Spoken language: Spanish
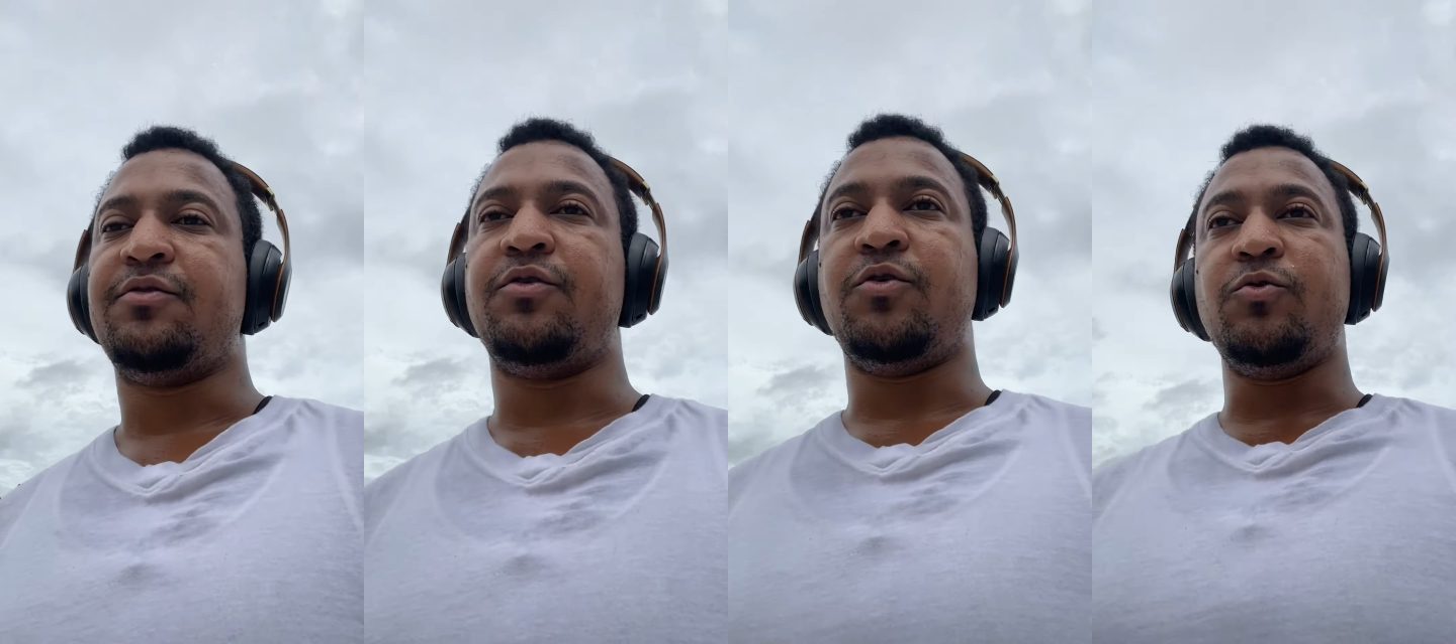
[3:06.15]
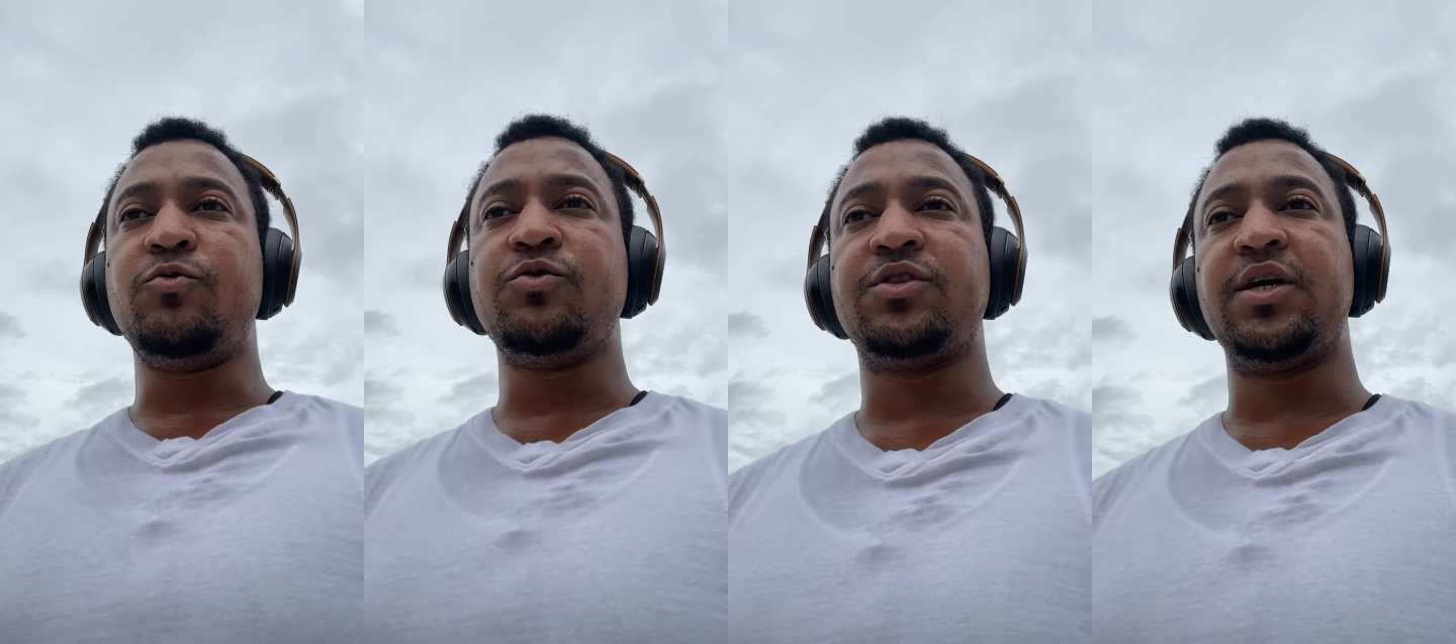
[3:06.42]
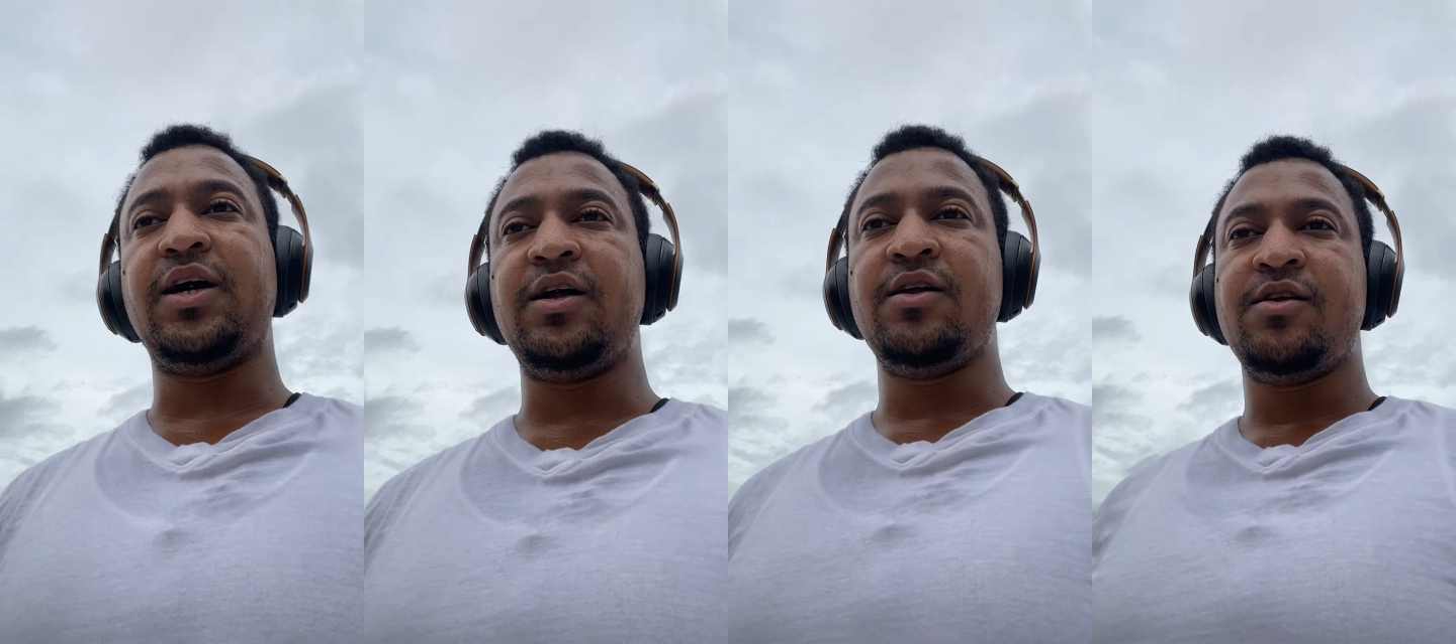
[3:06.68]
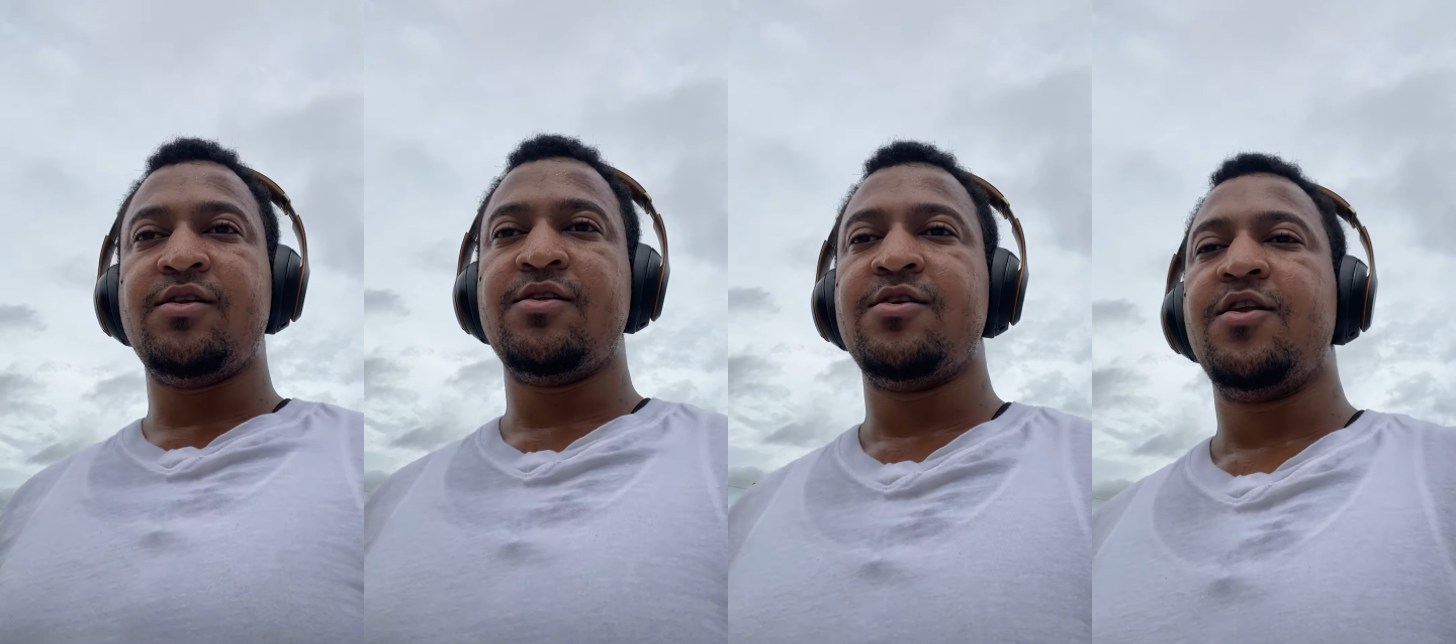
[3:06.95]
juntas
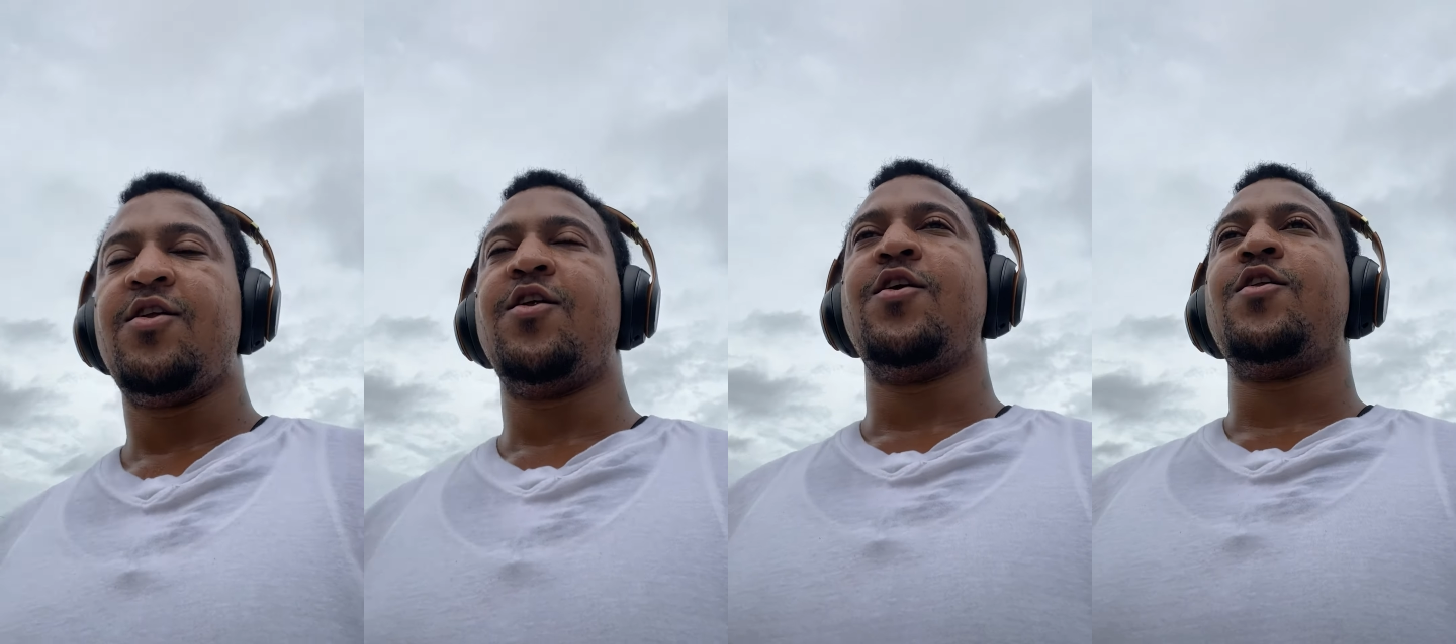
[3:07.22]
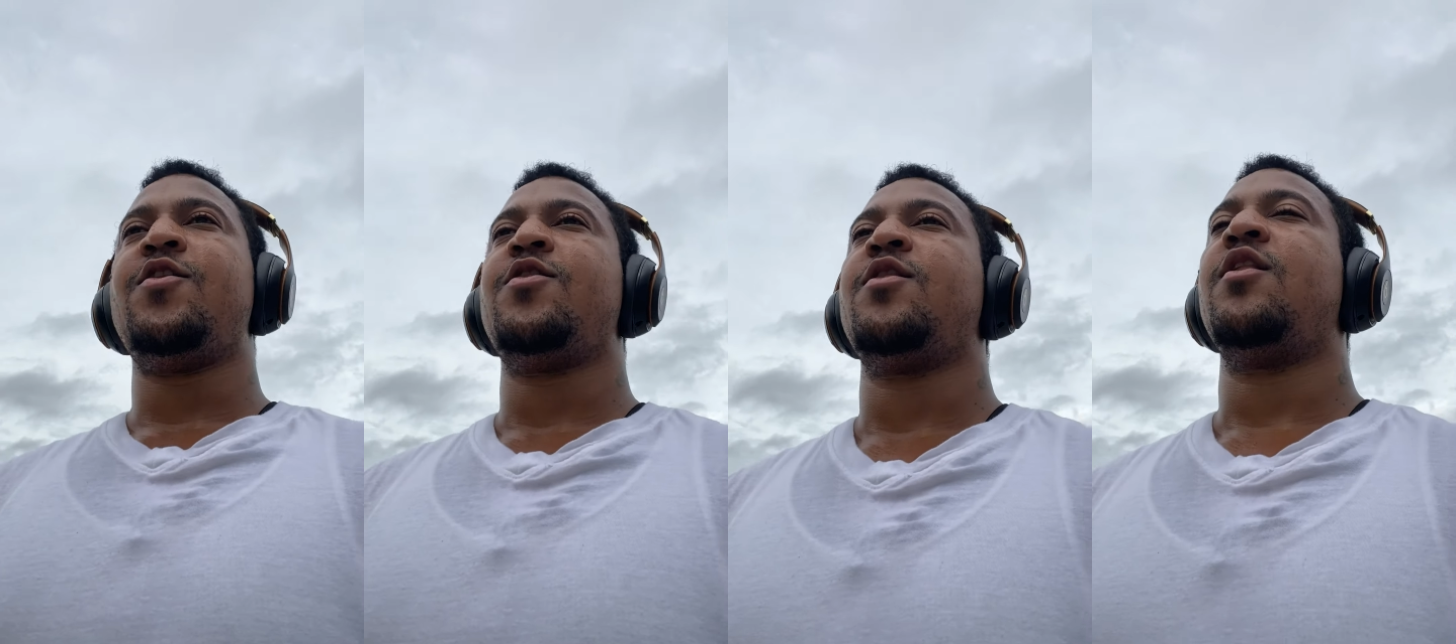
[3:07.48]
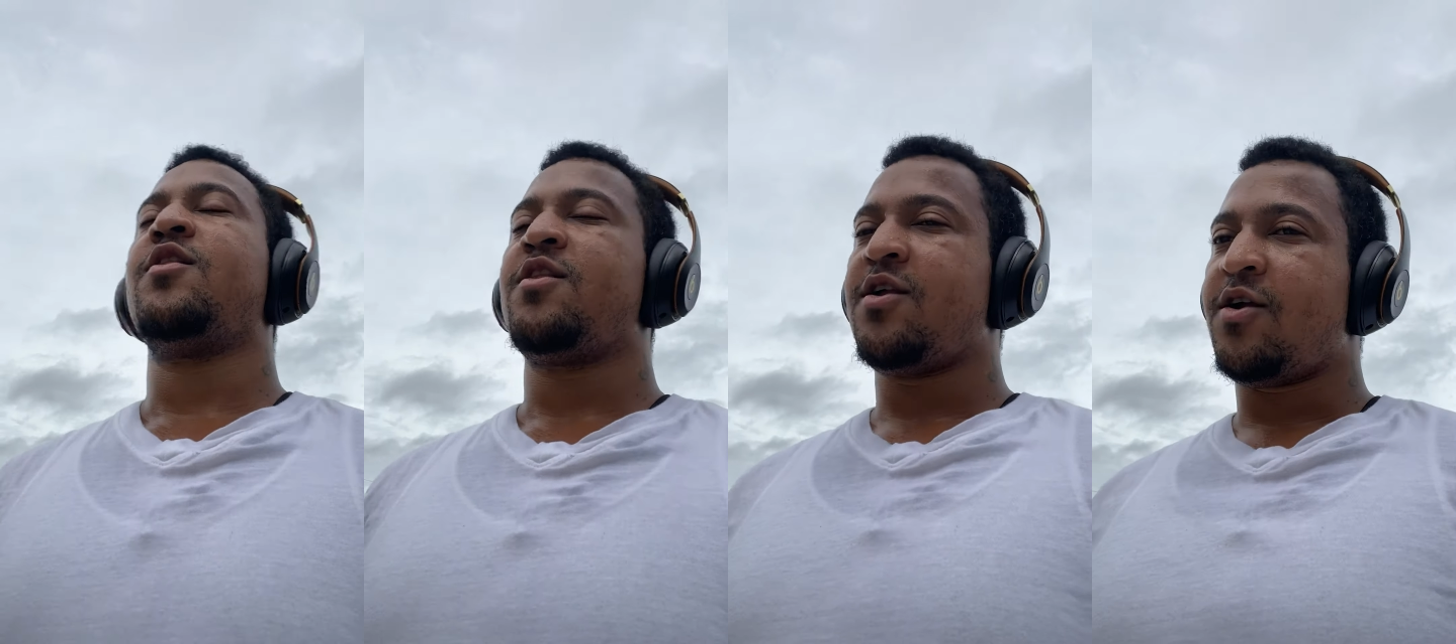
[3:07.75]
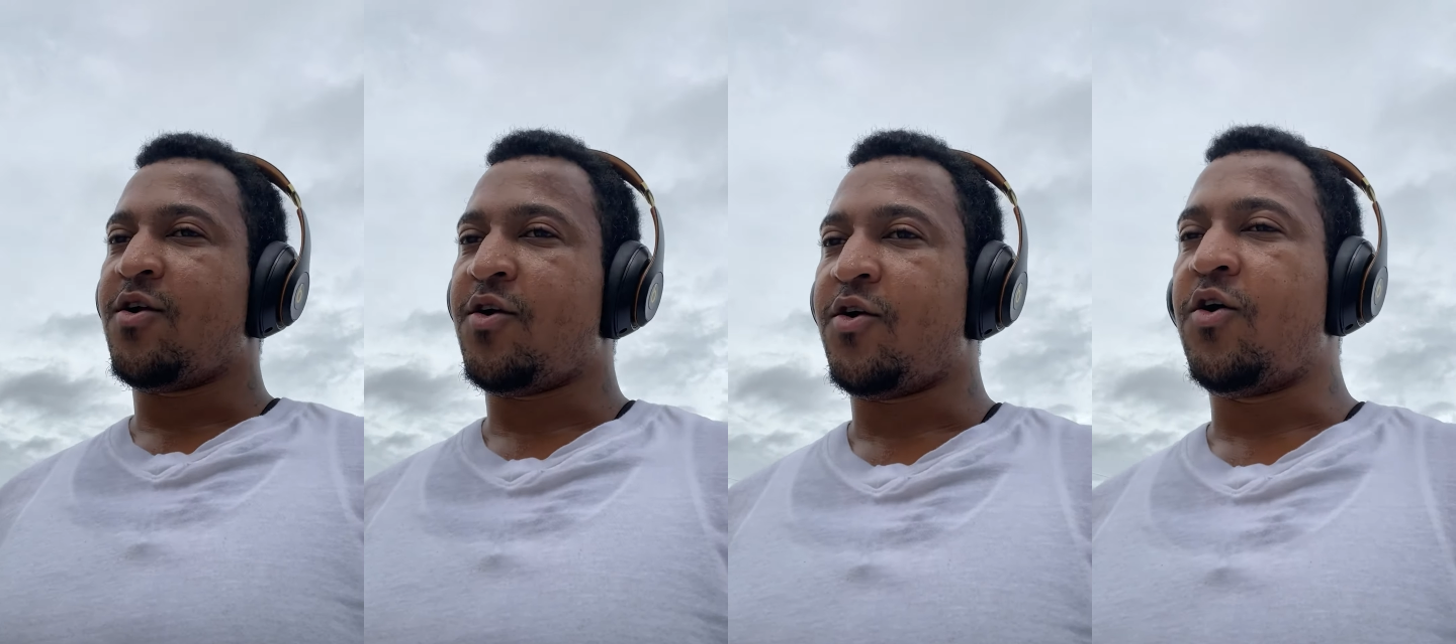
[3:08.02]

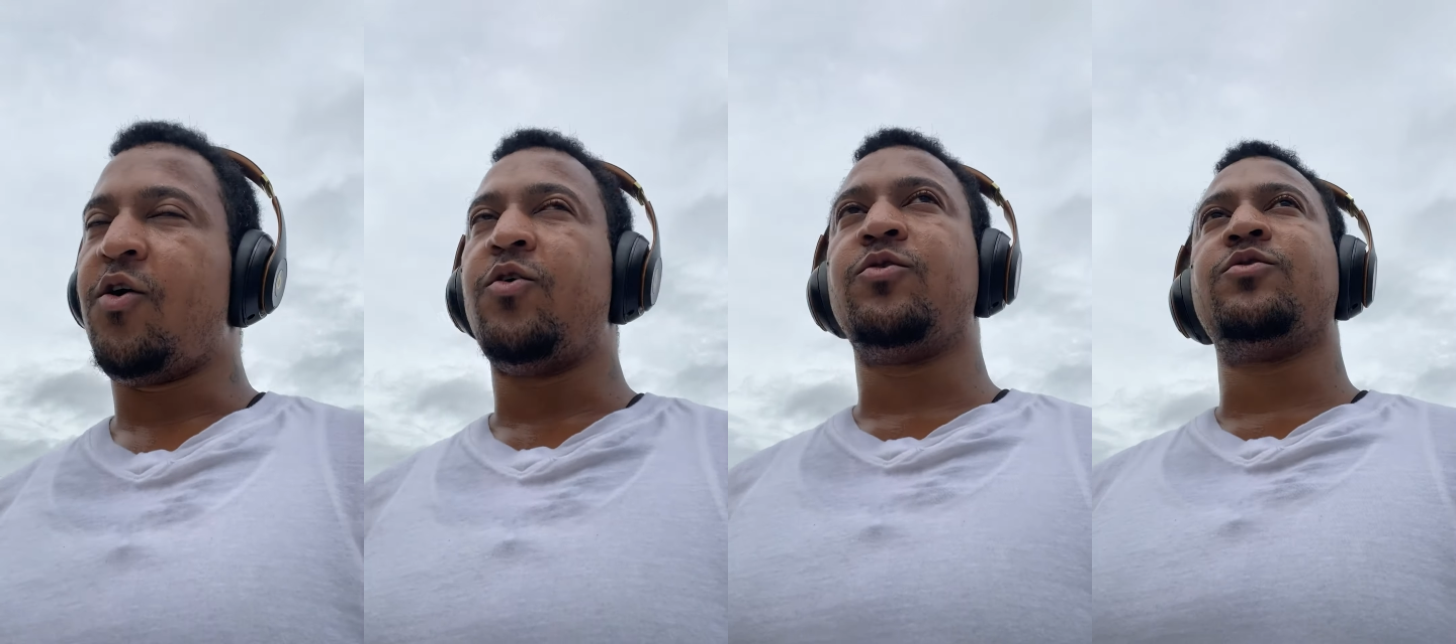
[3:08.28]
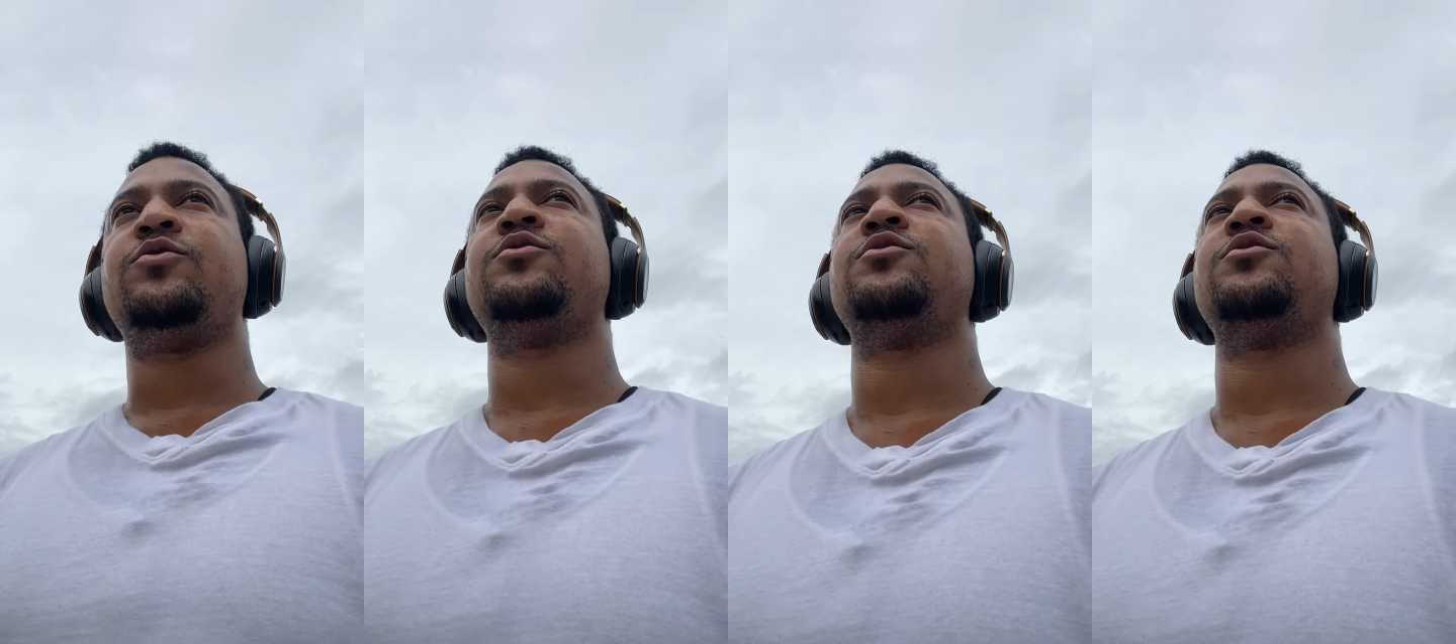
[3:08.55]
con